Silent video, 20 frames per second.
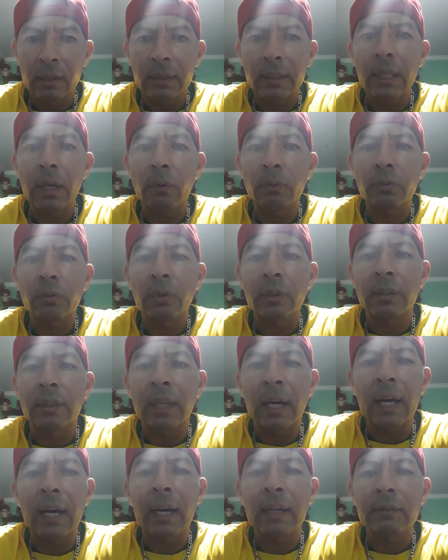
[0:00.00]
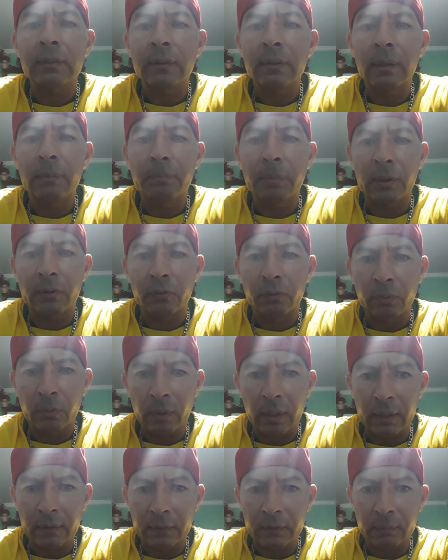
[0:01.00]
Nem autoridades, nem
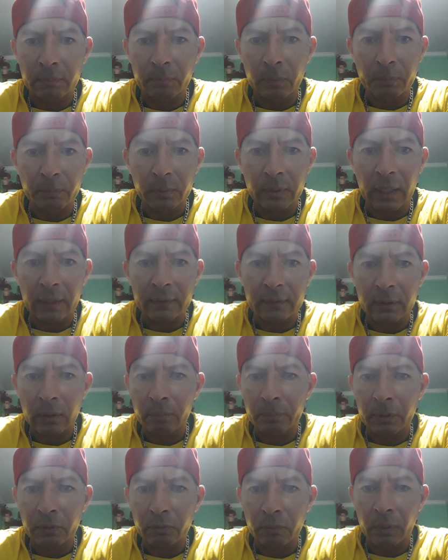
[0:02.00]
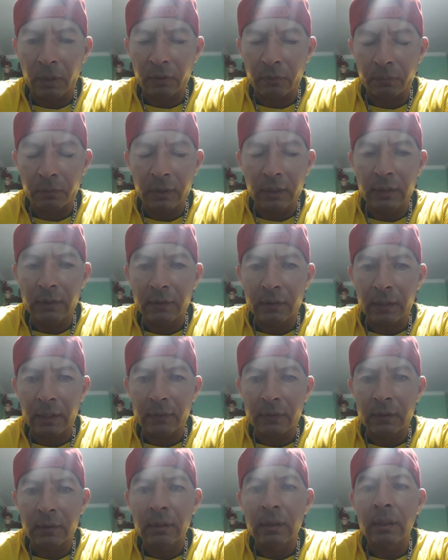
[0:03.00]
pessoas, população, pessoas
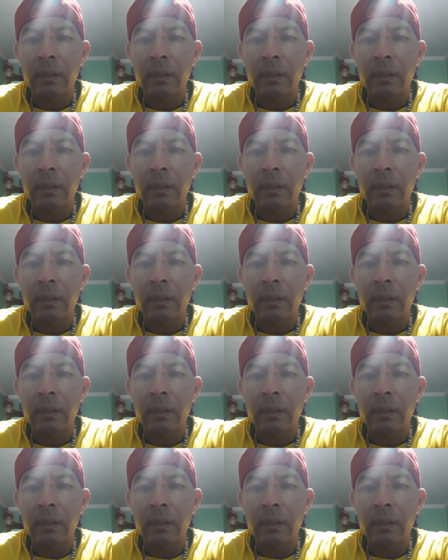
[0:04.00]
físicas.